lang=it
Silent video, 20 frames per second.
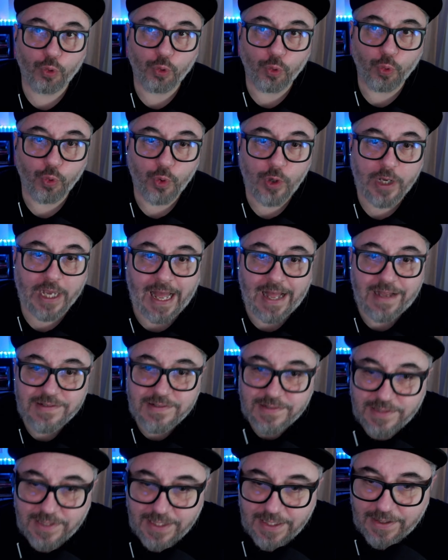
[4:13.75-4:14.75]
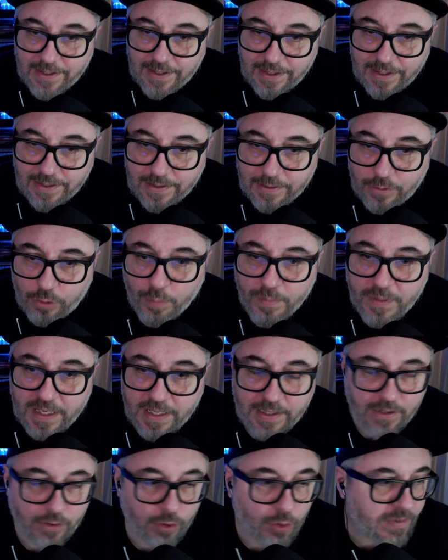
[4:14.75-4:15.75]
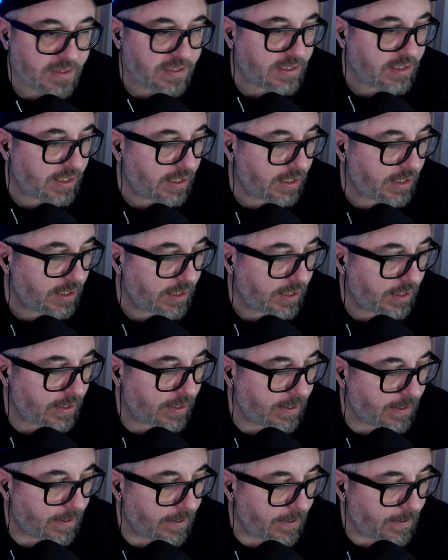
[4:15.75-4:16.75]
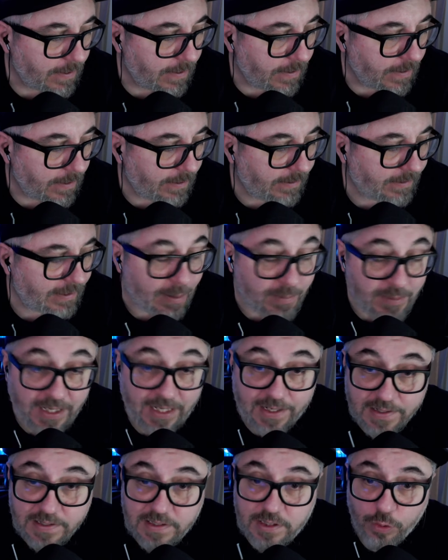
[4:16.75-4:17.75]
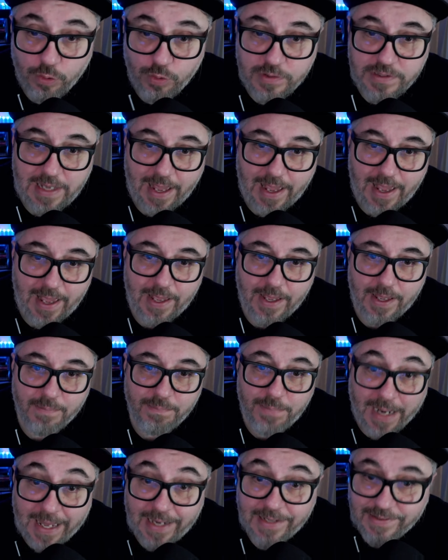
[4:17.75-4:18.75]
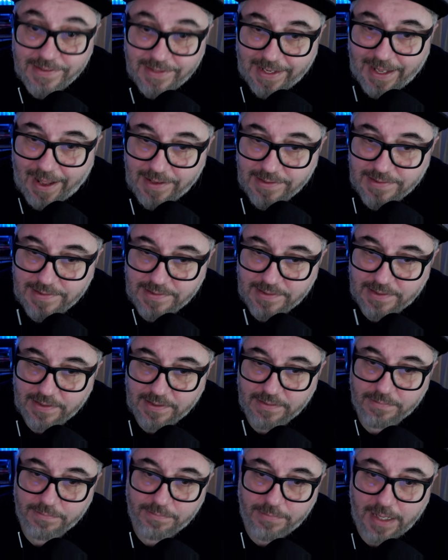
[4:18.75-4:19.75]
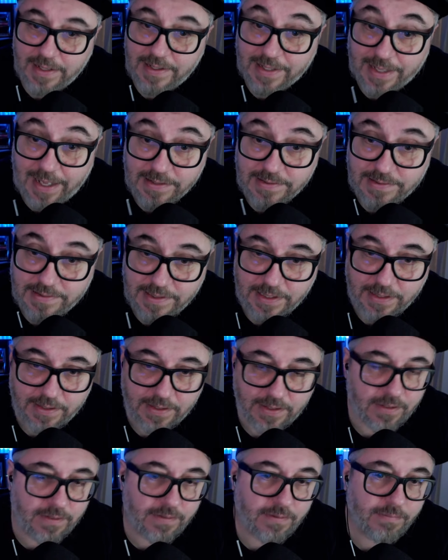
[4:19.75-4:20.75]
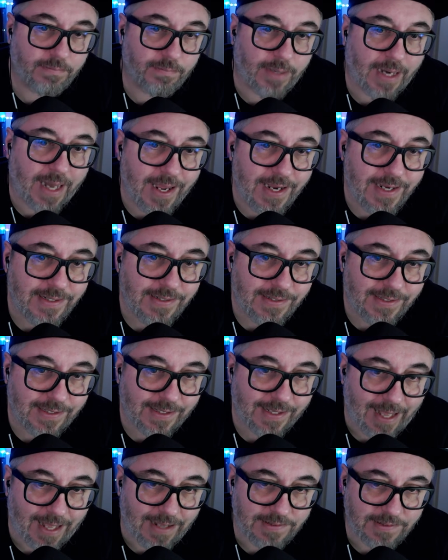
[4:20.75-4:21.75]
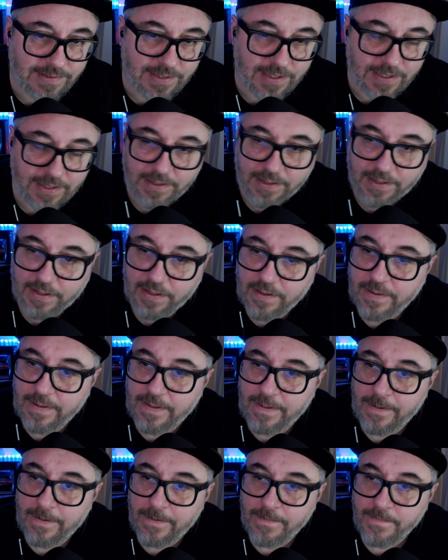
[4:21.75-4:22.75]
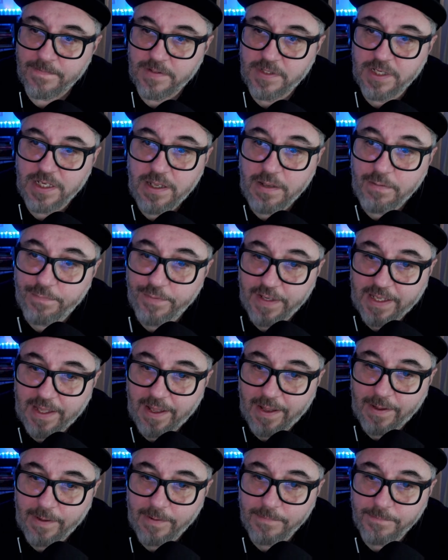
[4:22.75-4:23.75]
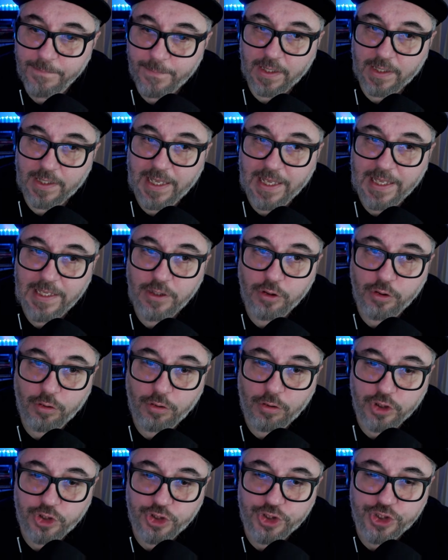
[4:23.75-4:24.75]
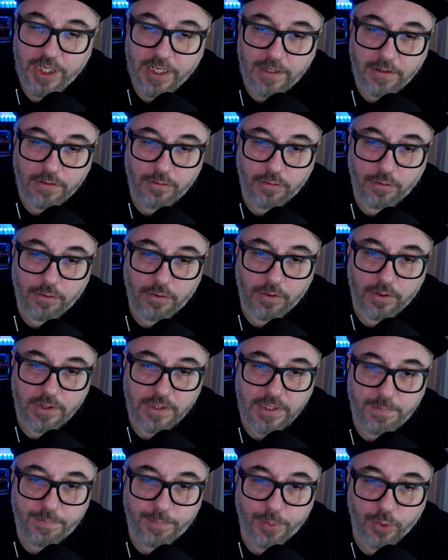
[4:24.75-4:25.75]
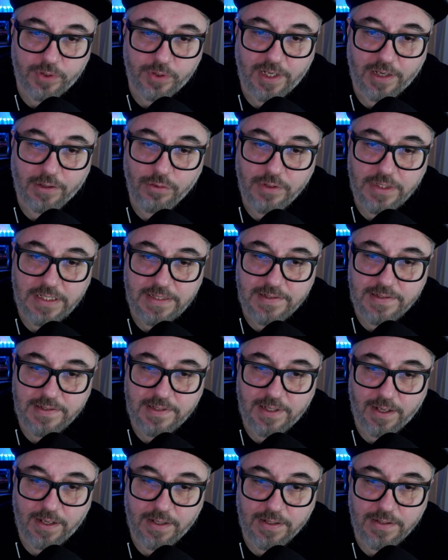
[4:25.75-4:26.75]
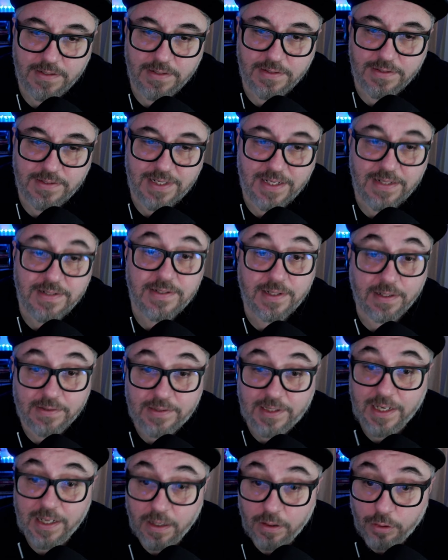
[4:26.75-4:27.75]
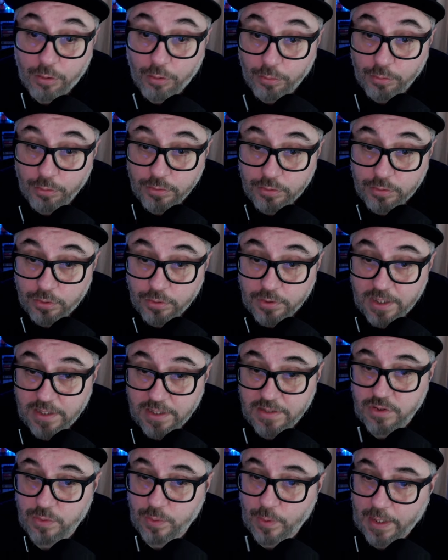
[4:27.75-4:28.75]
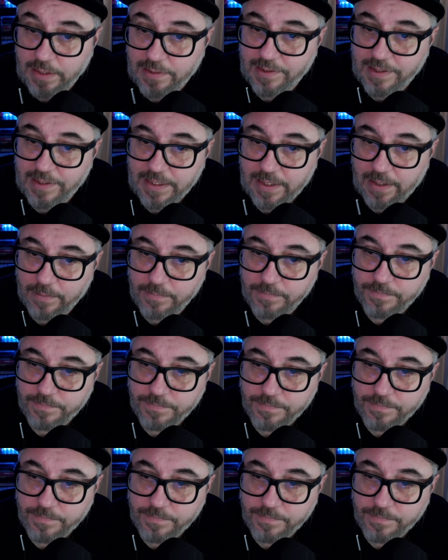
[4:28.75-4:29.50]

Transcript: un casting come, come si il termine che si usa è blind cast blind casting blind casting significa che io scelgo il protagonista senza tener conto della sua etnia